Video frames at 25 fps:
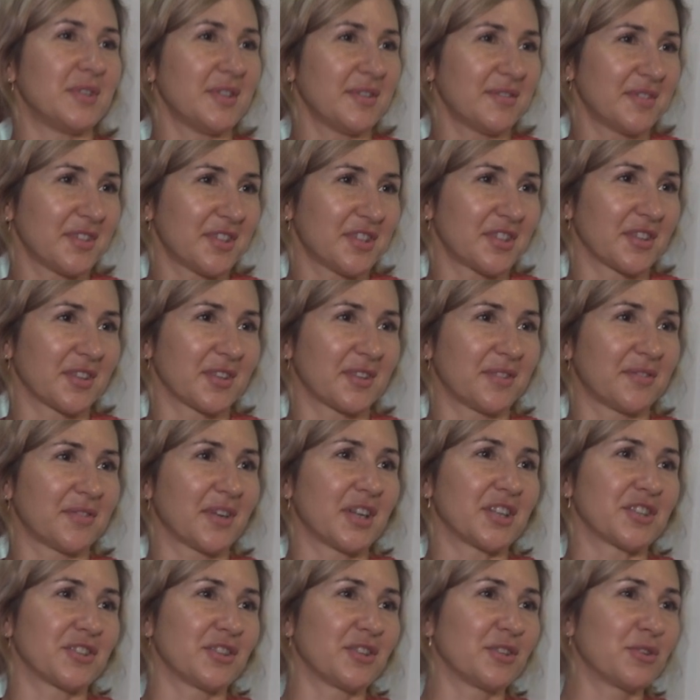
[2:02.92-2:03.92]
девочек. В
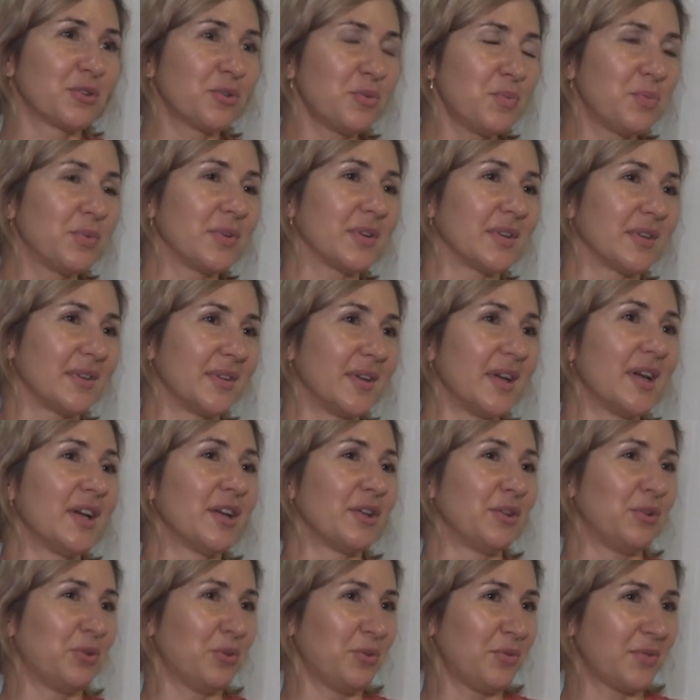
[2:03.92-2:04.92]
каждой группе
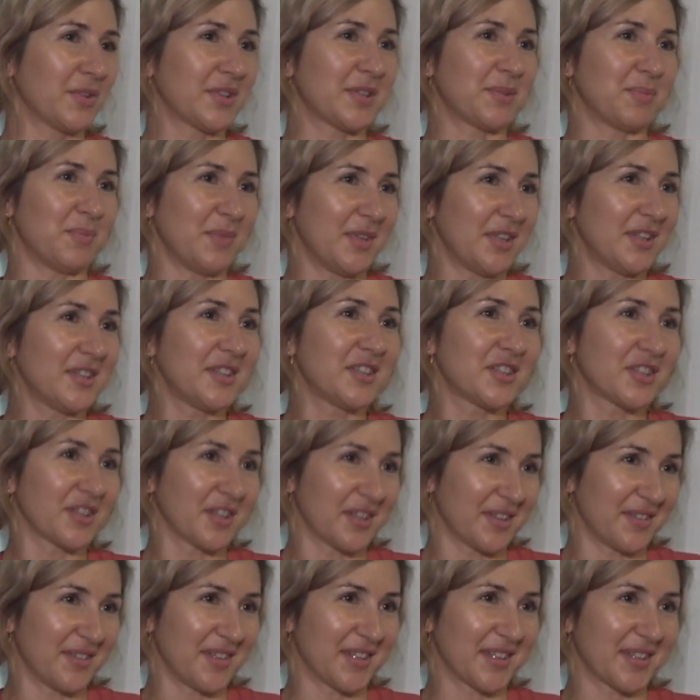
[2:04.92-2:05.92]
до восьми
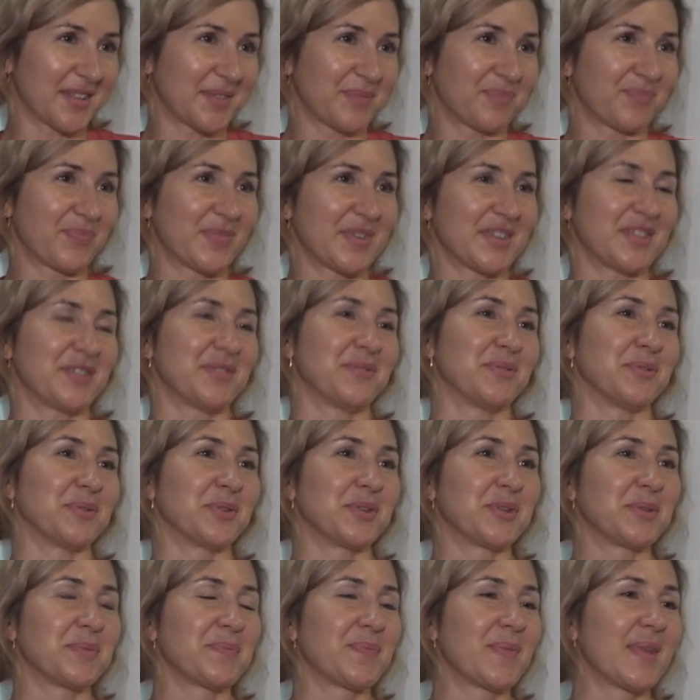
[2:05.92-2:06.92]
человек
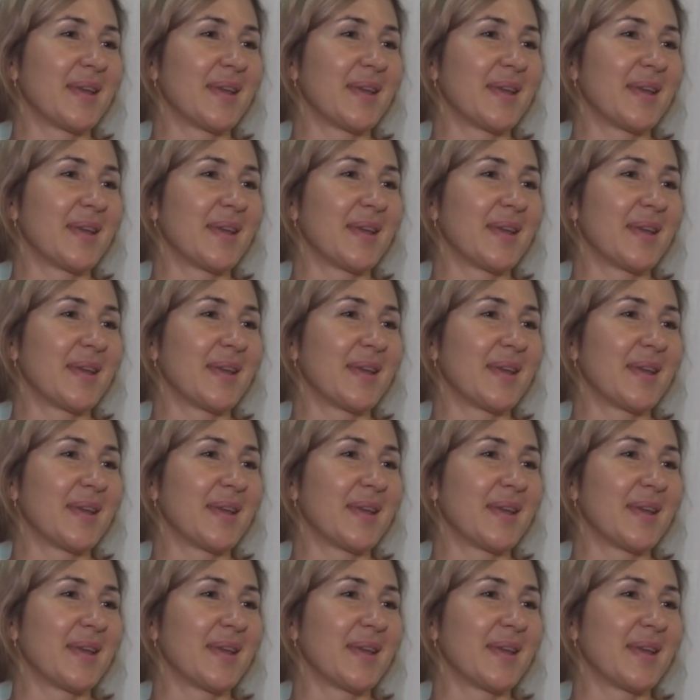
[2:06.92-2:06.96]
живет.